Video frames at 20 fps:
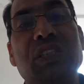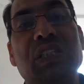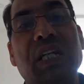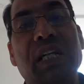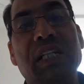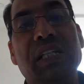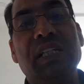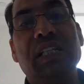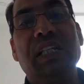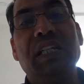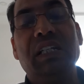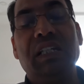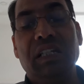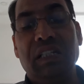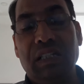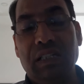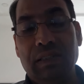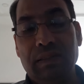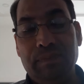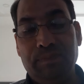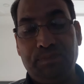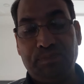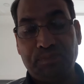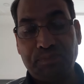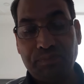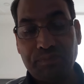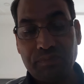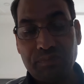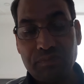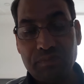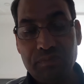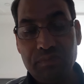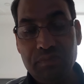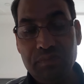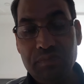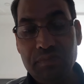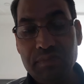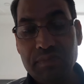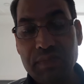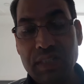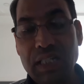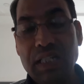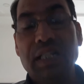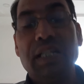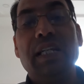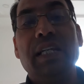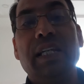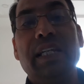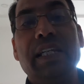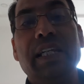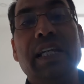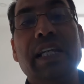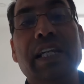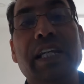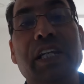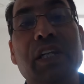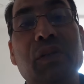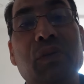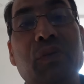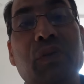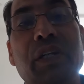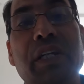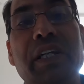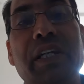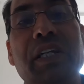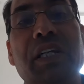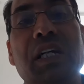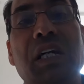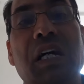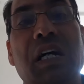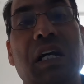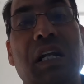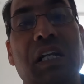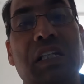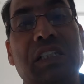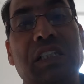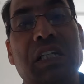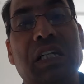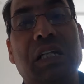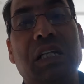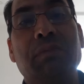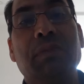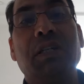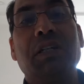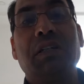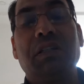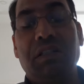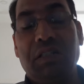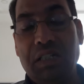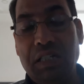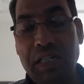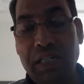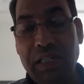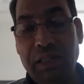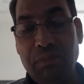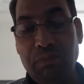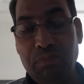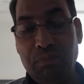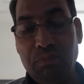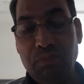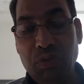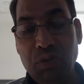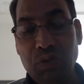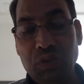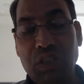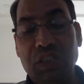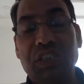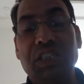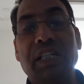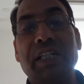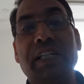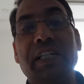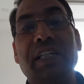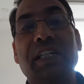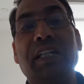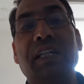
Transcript: साहित्य लिखा था यानी इन्होंने रचनात्मक कार्य बहुत अच्छा किया